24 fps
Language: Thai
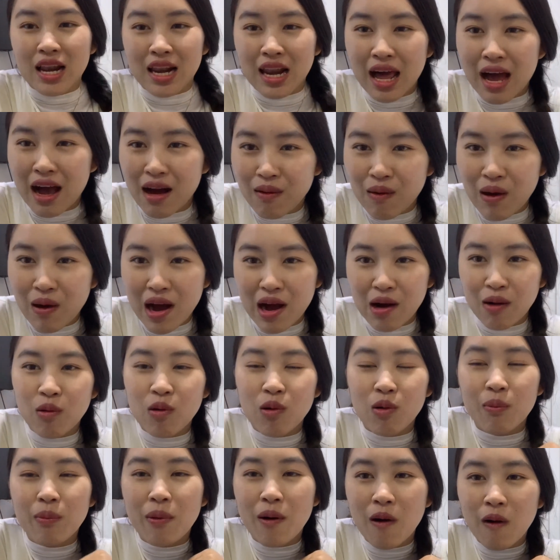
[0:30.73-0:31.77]
ลาวเฮาค
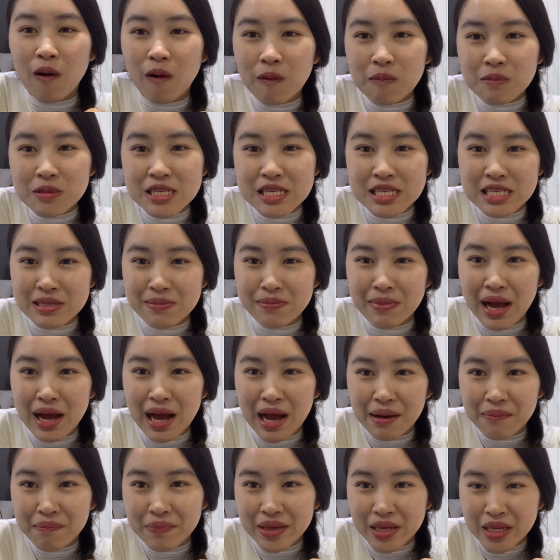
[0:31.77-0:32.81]
รบรอบ
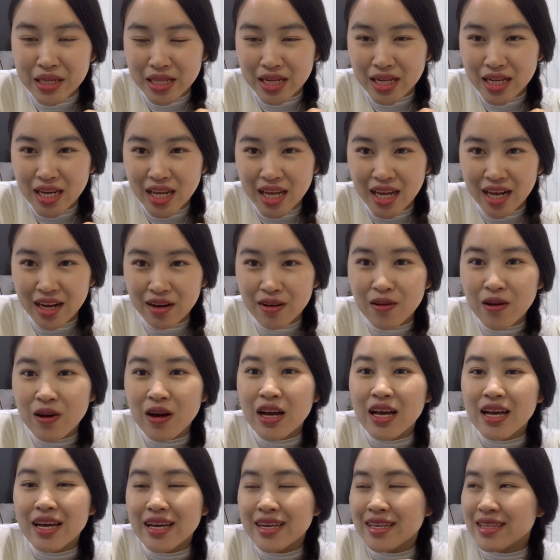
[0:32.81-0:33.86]
45 ปีนั่นเองเนาะ
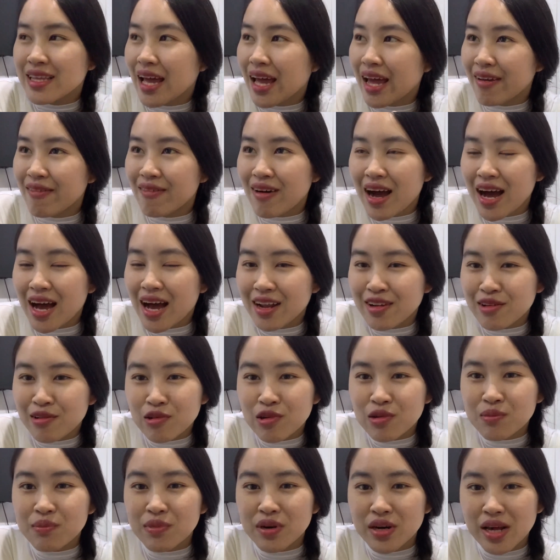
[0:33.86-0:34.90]
แต่ว่าน้อง
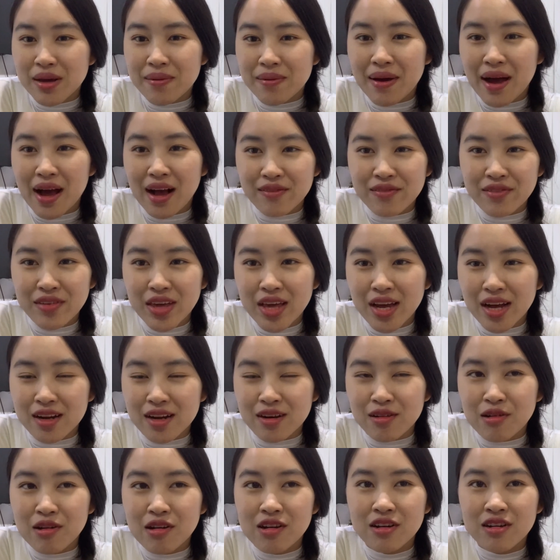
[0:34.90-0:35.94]
รถบ่ได้พักเวียก
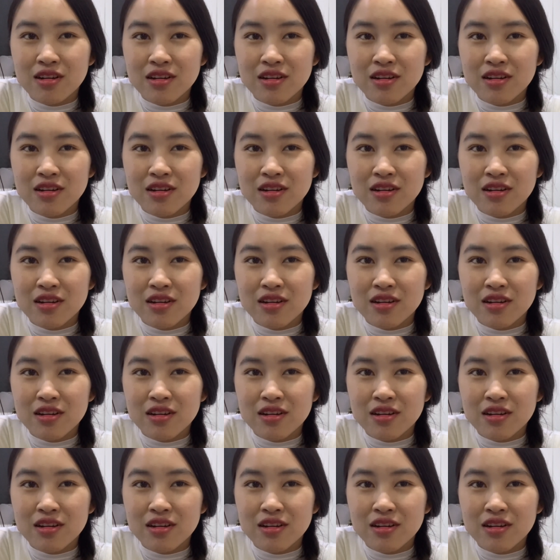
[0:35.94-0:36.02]
เนาะ